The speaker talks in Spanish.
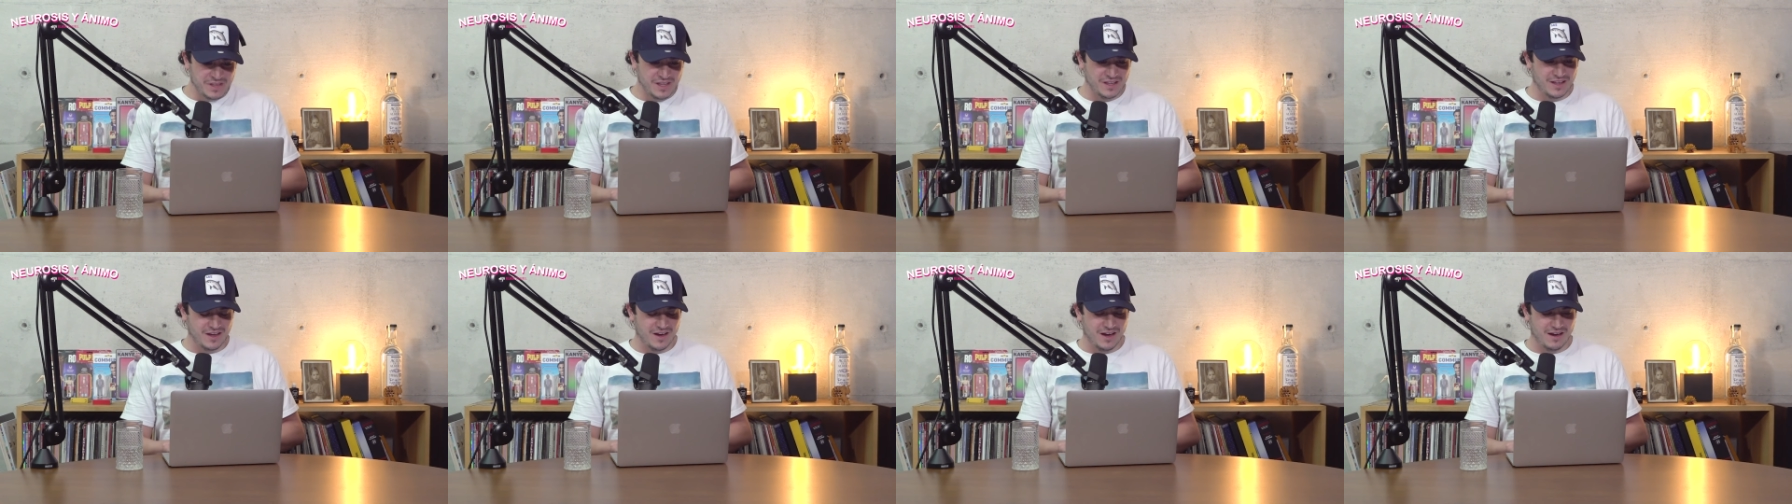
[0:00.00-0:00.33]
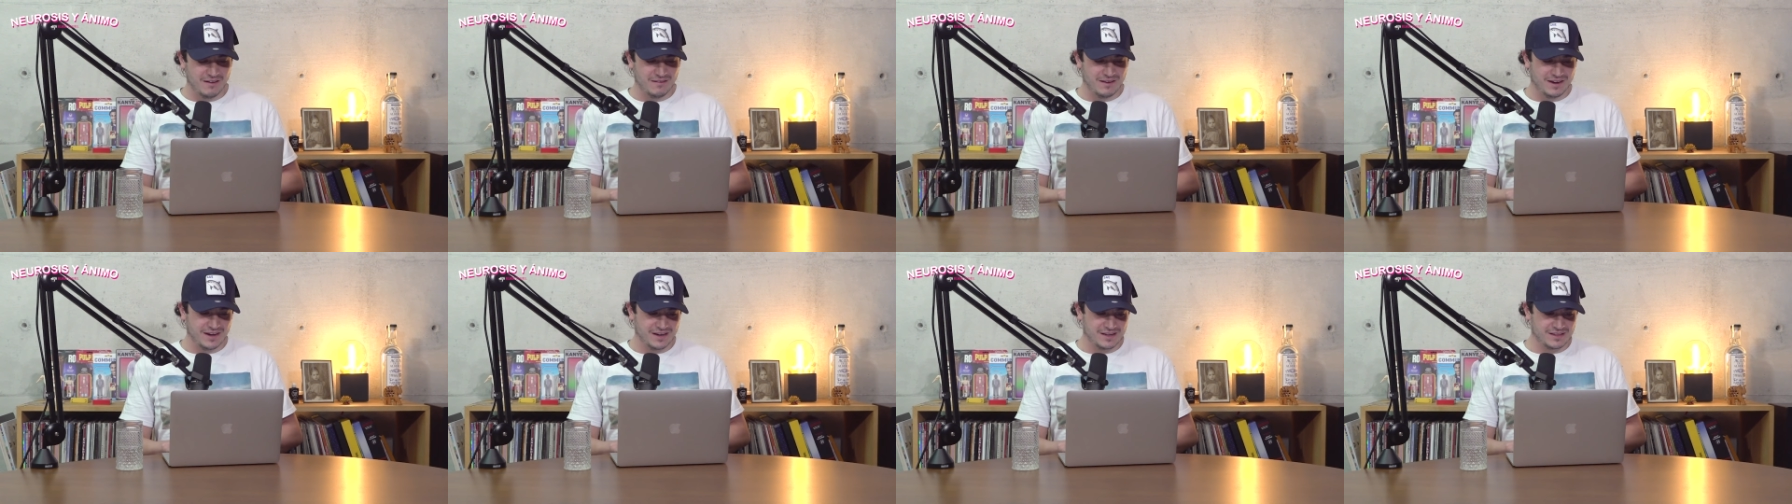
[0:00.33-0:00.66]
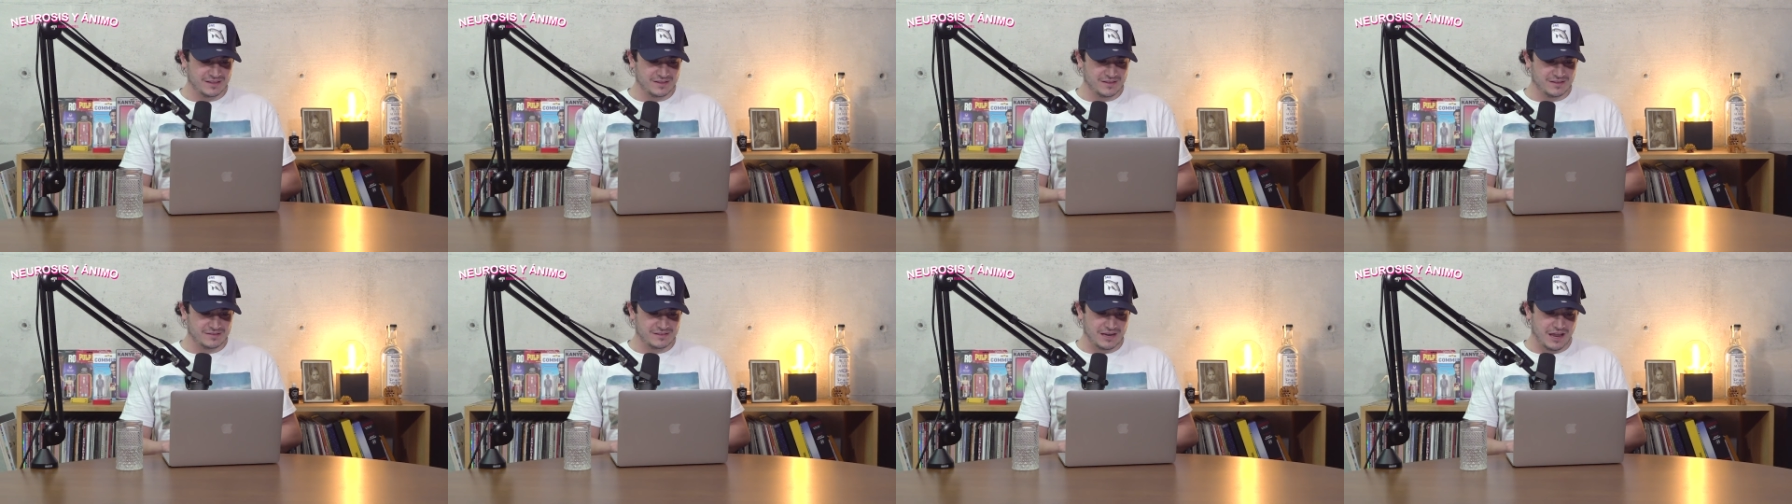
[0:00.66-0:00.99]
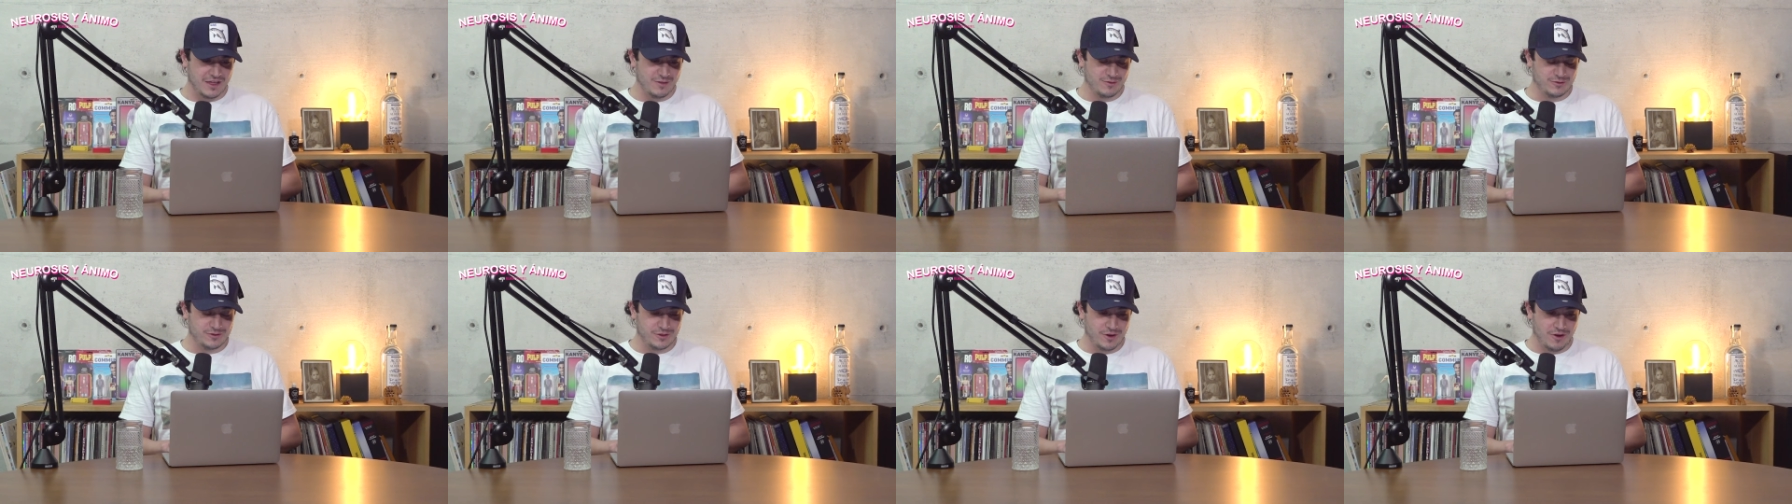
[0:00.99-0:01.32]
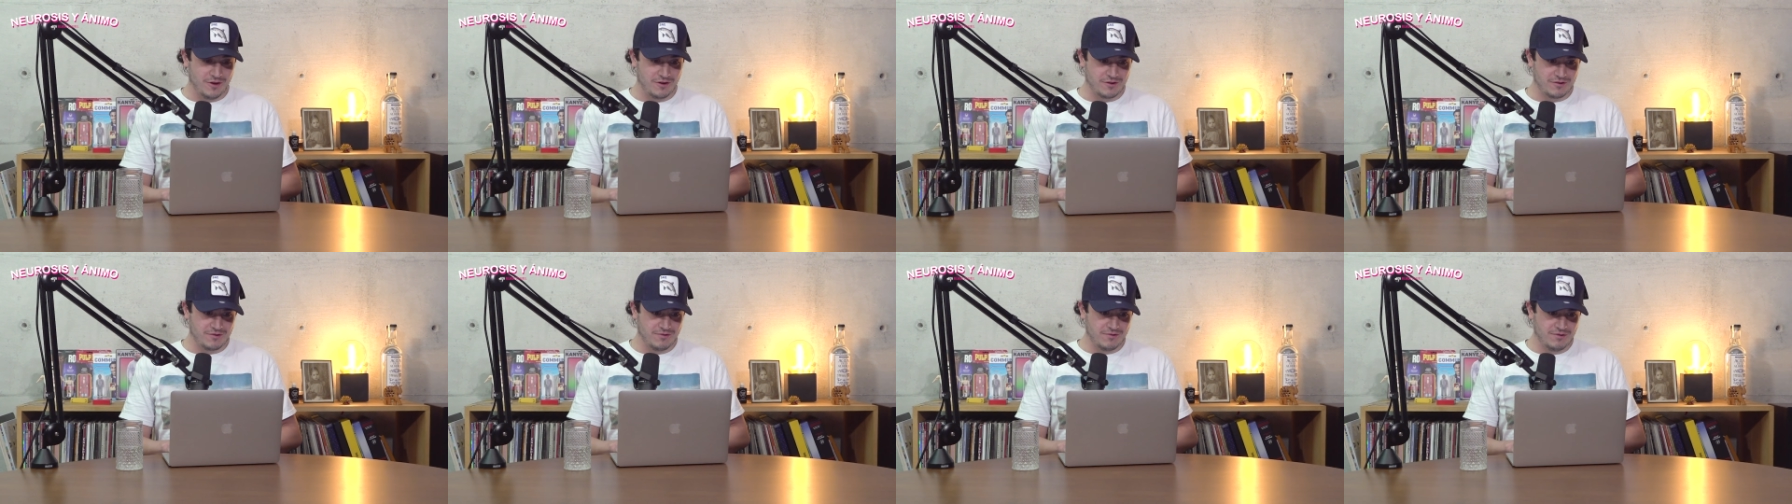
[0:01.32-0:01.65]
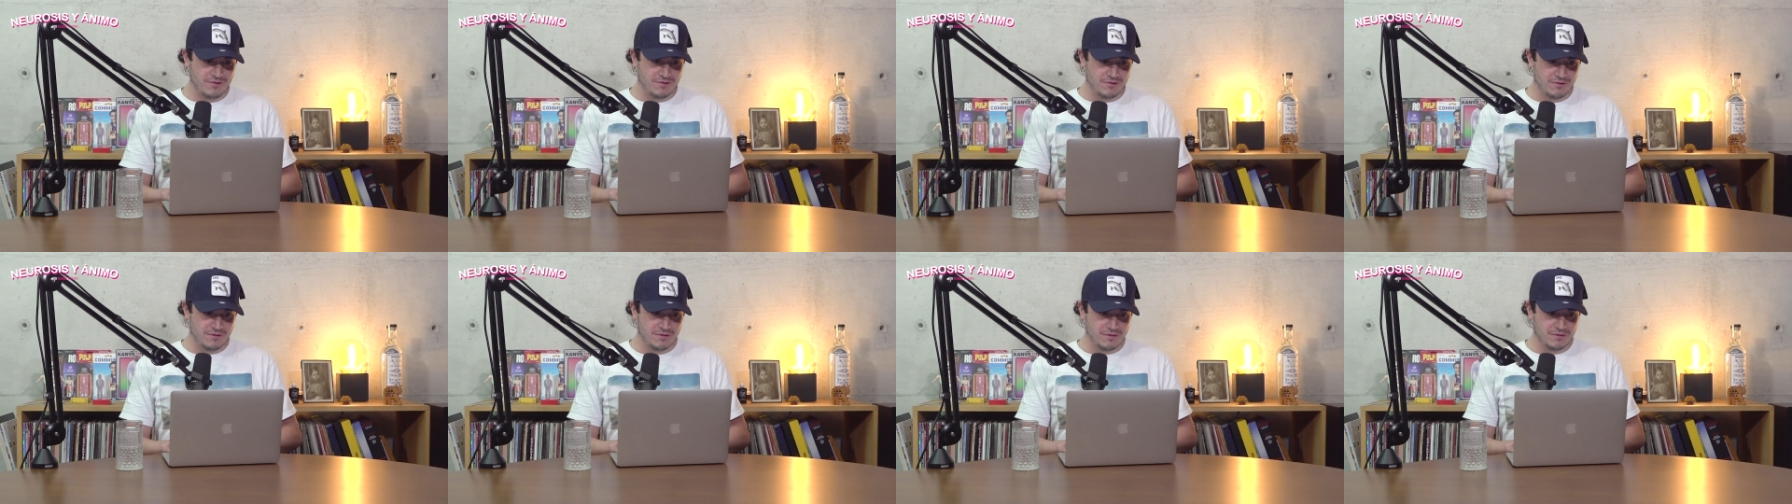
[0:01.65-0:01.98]
a ver, traductor,
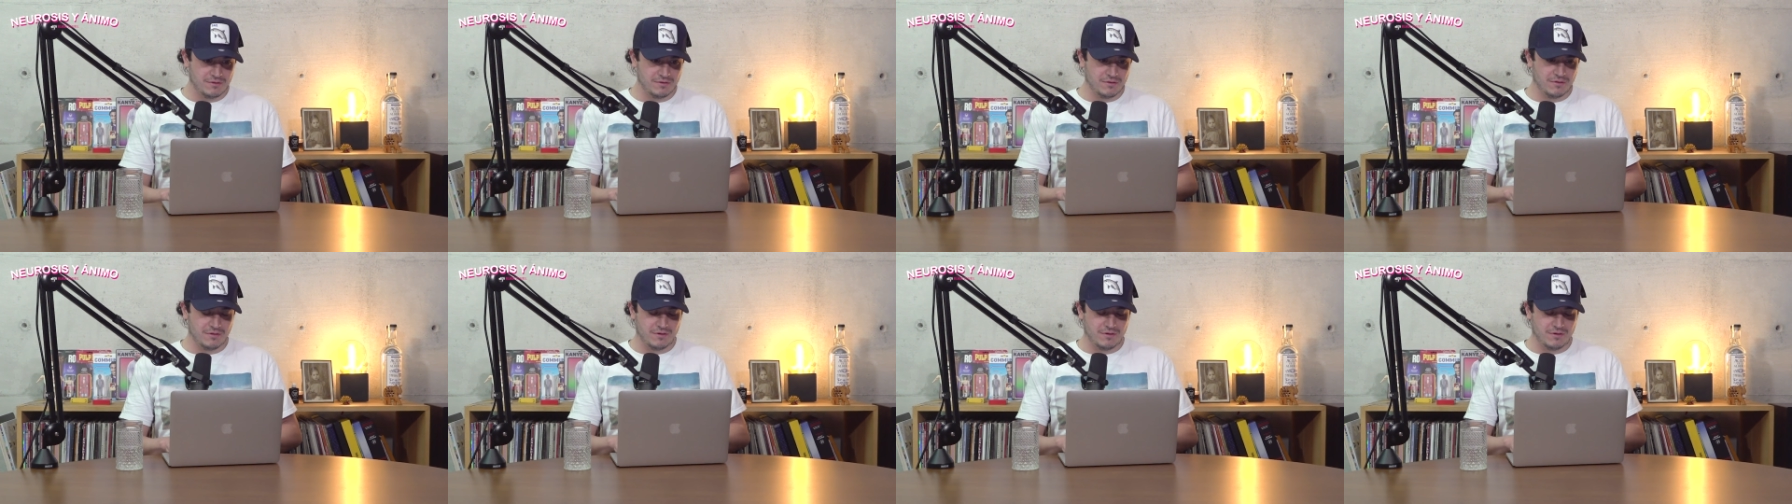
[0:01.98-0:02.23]
Google.